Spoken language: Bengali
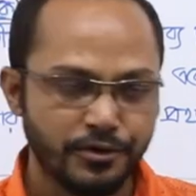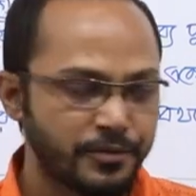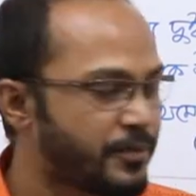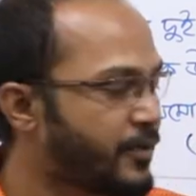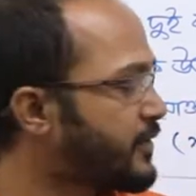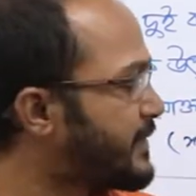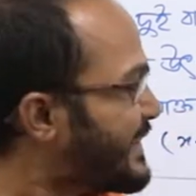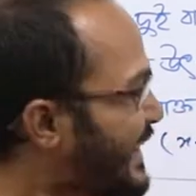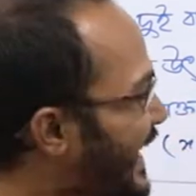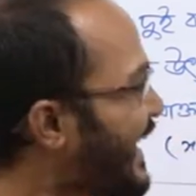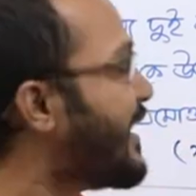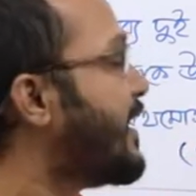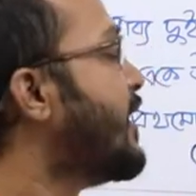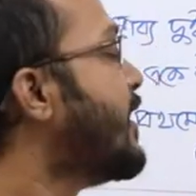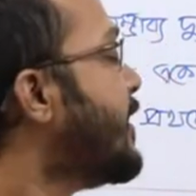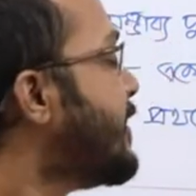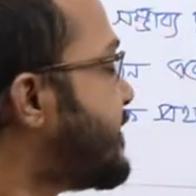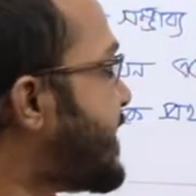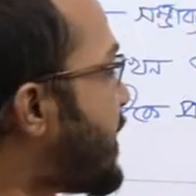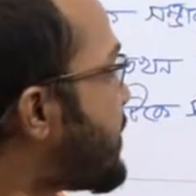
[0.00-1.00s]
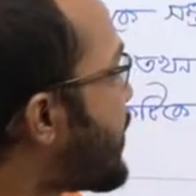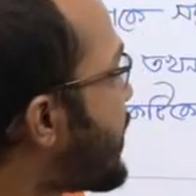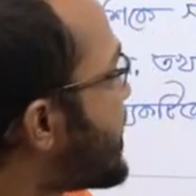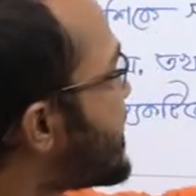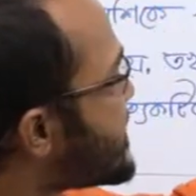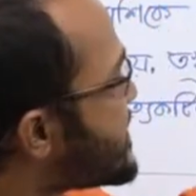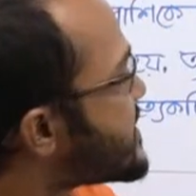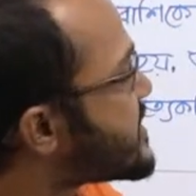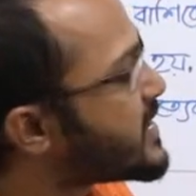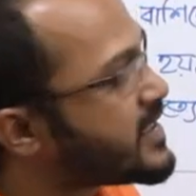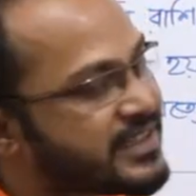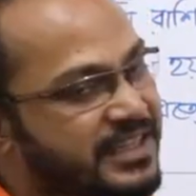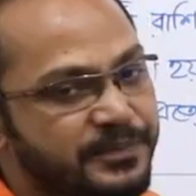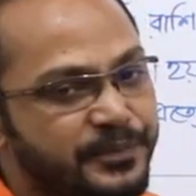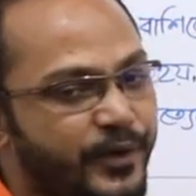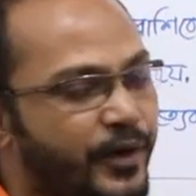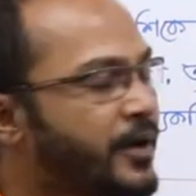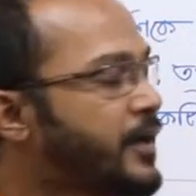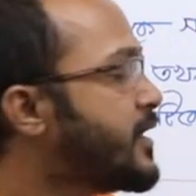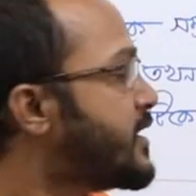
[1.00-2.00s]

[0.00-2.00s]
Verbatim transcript: করব দেন তারপর ডিসিশন দিব